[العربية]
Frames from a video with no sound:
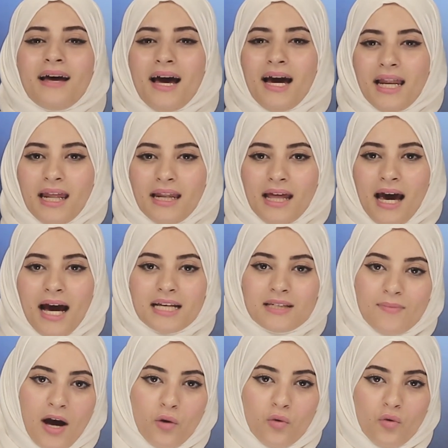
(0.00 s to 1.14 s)
أعلن
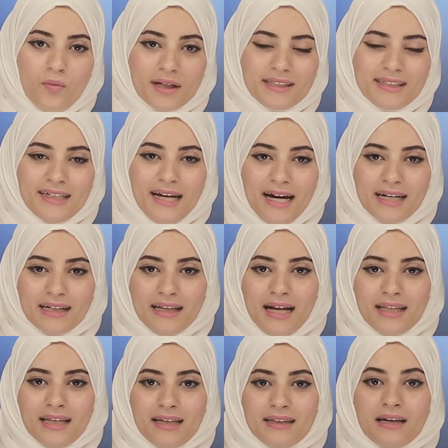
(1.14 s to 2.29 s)
عزم حكومته على
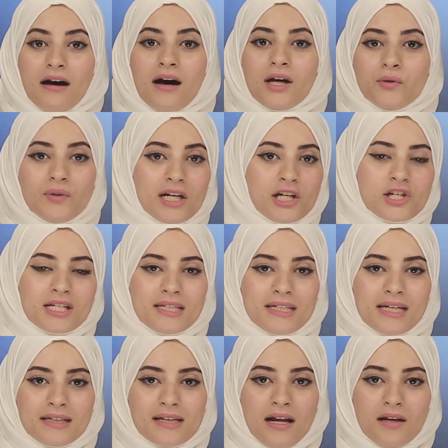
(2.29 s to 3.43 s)
تحديث قانون
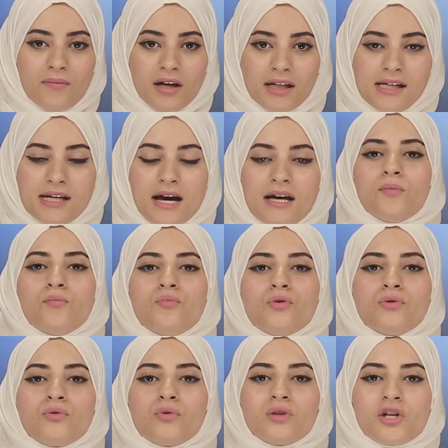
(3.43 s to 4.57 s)
الجنسية الألمانية
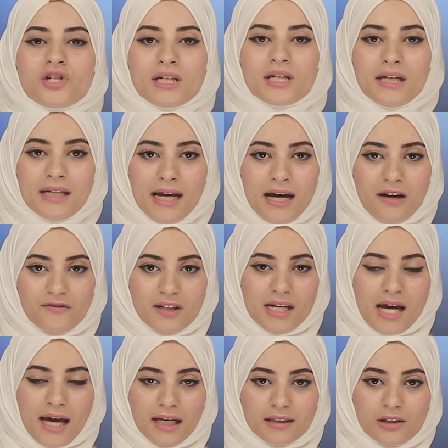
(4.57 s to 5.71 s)
منذ تشكيلها في
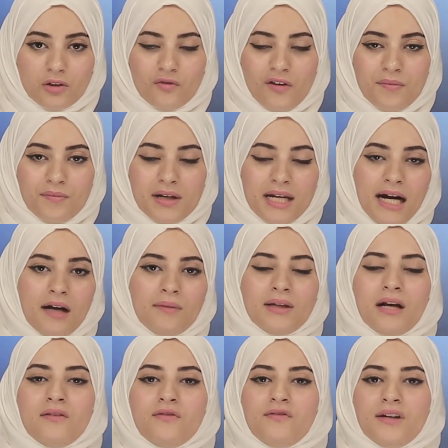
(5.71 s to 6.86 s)
نهاية نوفمبر لعام
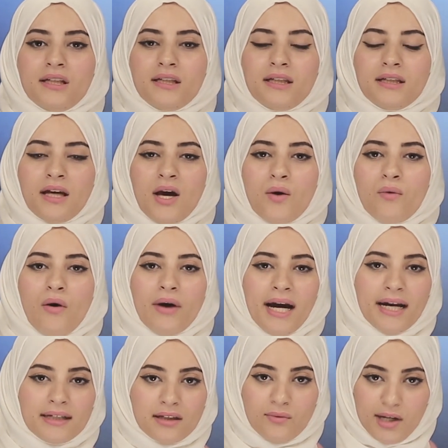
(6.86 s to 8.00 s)

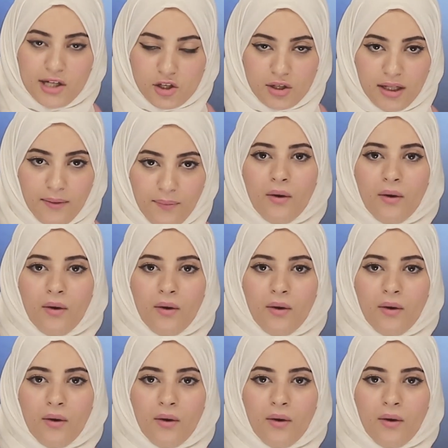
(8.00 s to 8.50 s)
2021